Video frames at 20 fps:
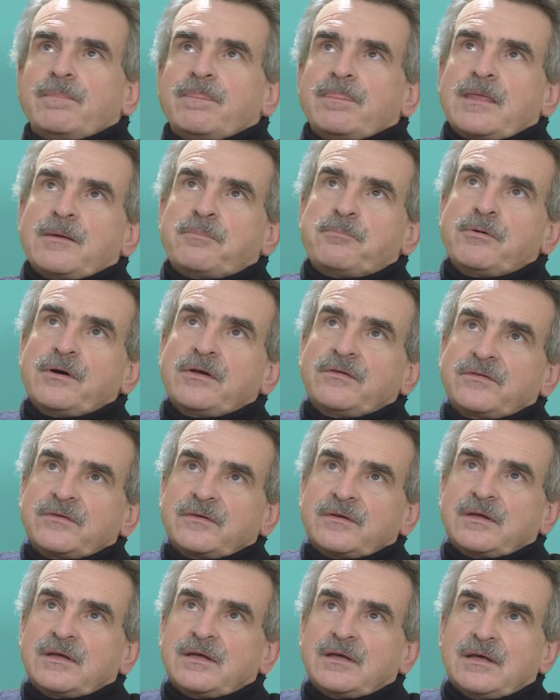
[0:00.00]
Después,
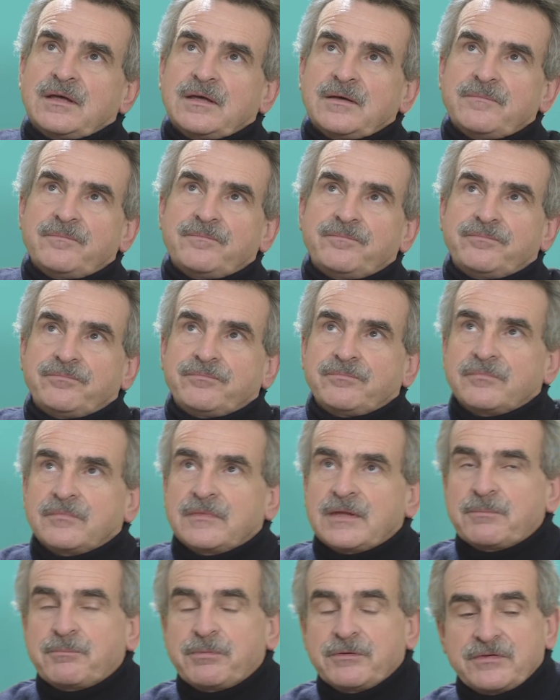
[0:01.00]
eh,
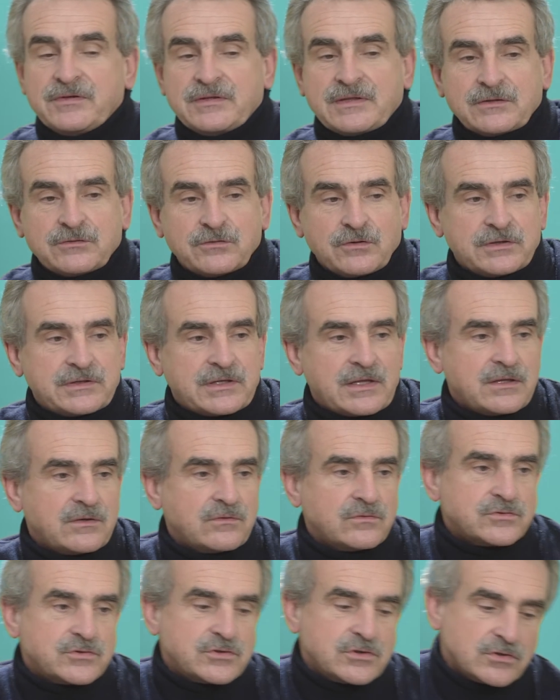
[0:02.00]
después está toda esta
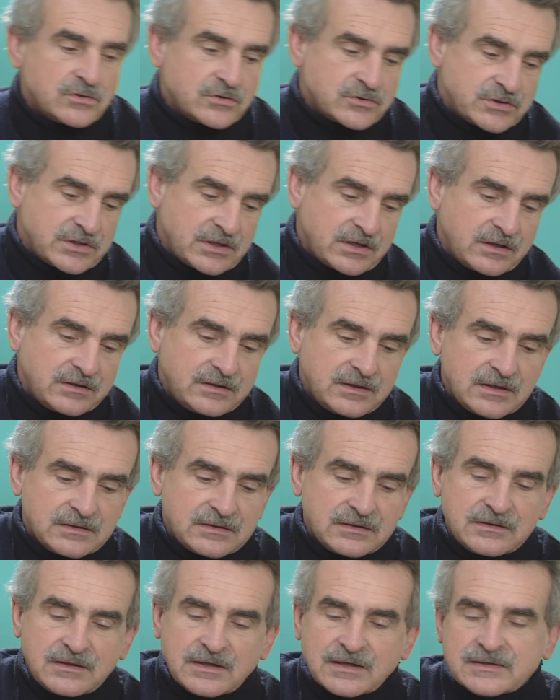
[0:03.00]
discusión, si Cristina
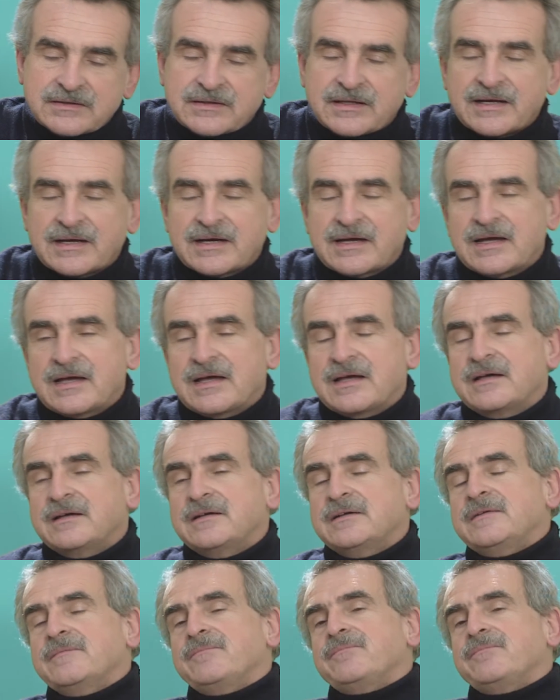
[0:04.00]
tendría que estar acá.